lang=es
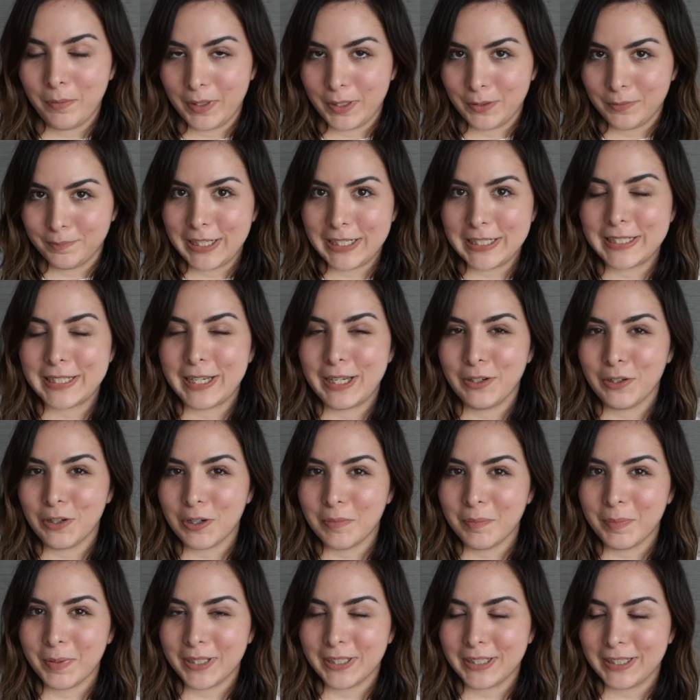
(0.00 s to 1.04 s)
bueno, les quiero
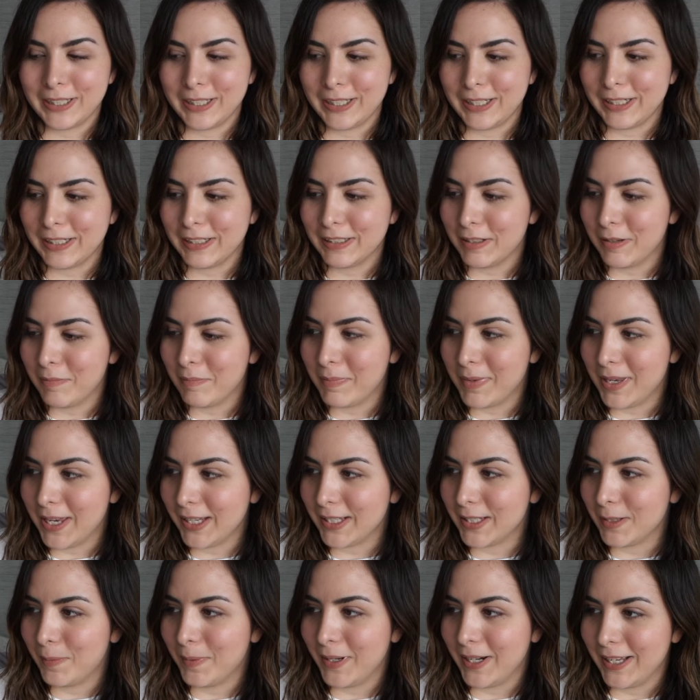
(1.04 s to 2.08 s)
compartir mi
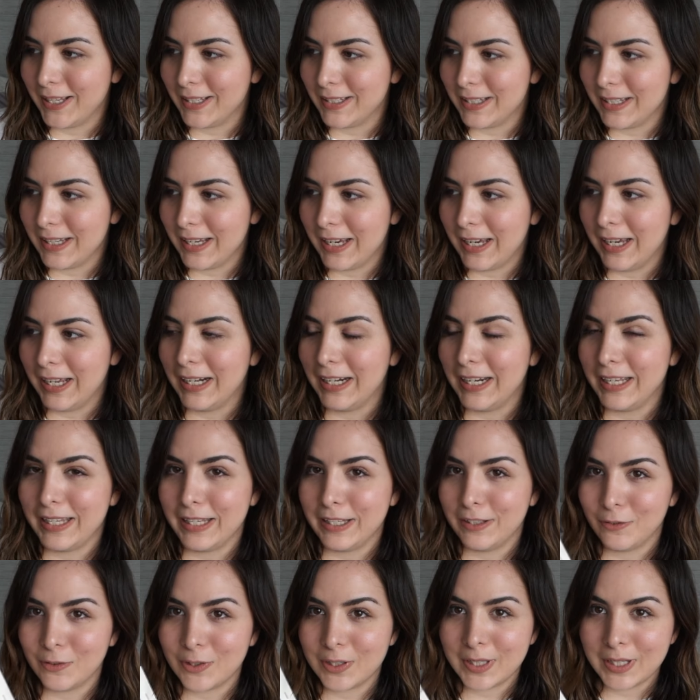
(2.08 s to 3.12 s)
experiencia
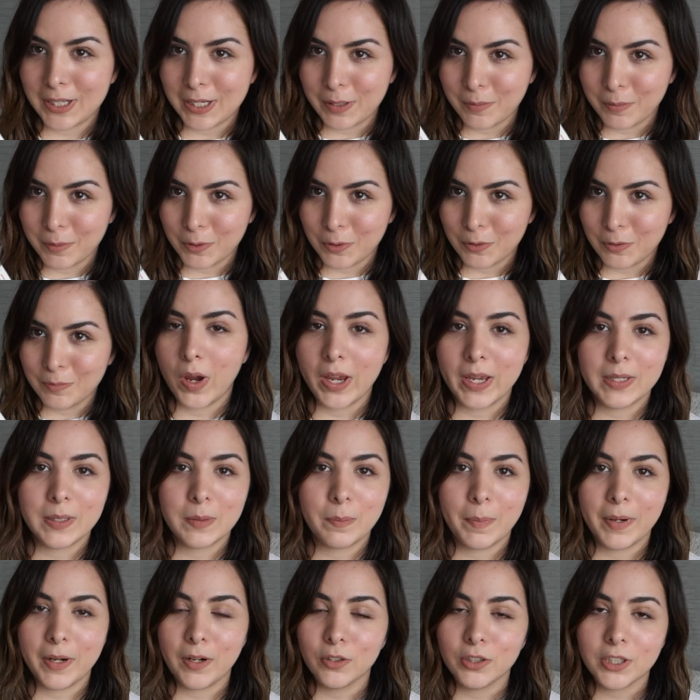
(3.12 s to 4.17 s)
leyendo este libro.
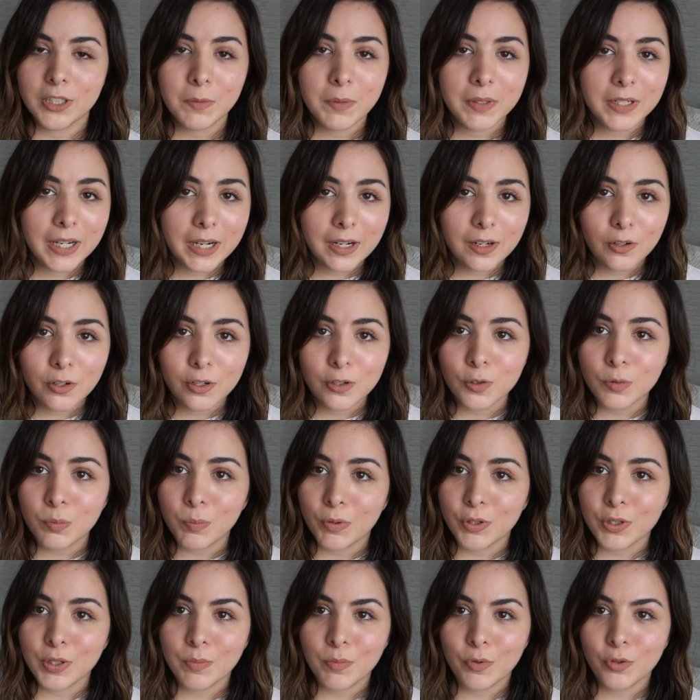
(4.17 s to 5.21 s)
Espero terminarlo en los
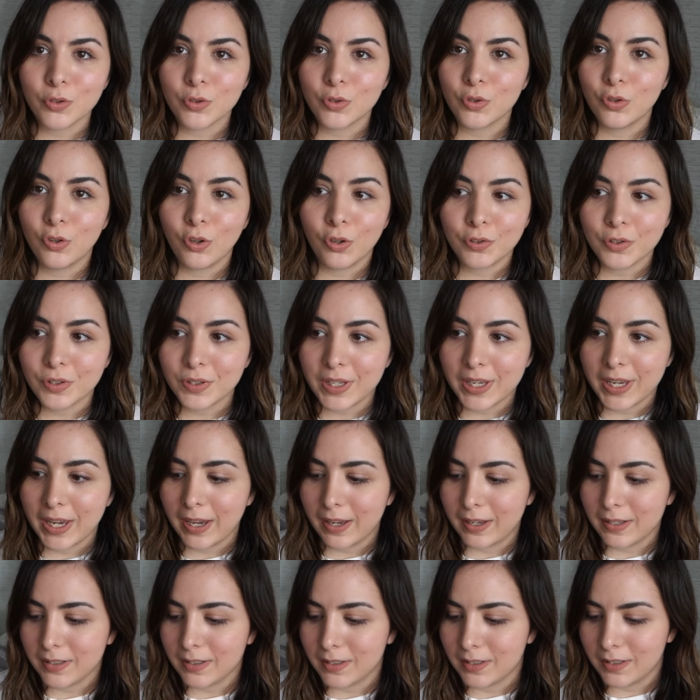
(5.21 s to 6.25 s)
próximos dos
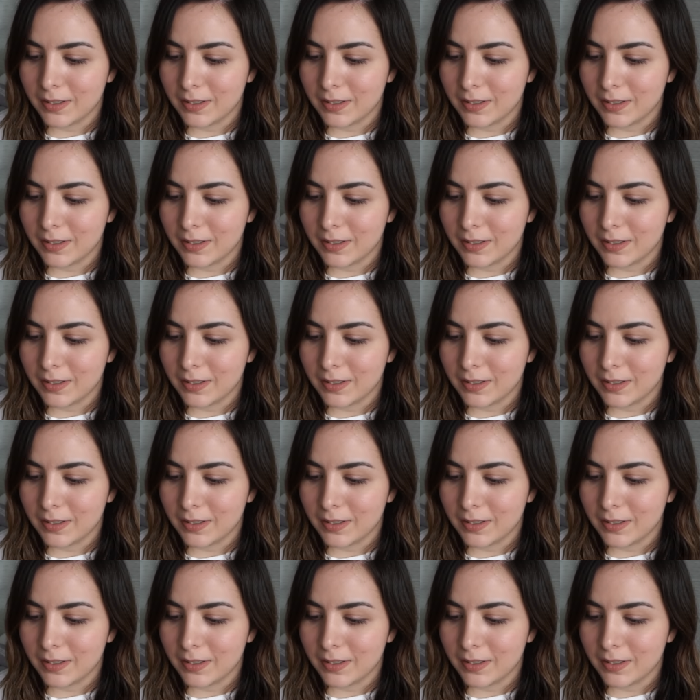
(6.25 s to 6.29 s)
días.